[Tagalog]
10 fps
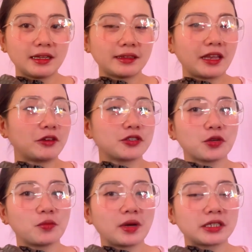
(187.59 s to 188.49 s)
Thank you so
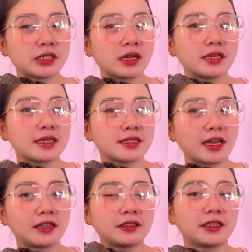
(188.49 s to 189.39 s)
much sa
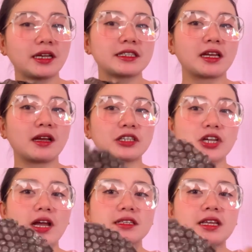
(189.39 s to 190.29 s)
seller at sa
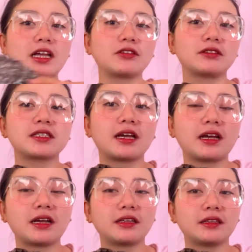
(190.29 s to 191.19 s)
tsaka sa ano
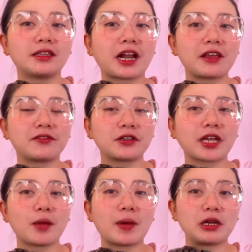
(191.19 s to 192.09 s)
sa driver
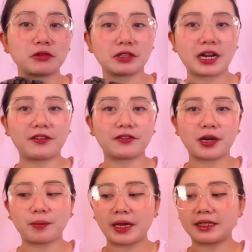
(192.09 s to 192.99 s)
kay Manong driver,
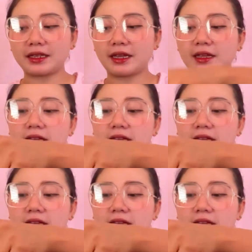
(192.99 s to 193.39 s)
ang bait niya.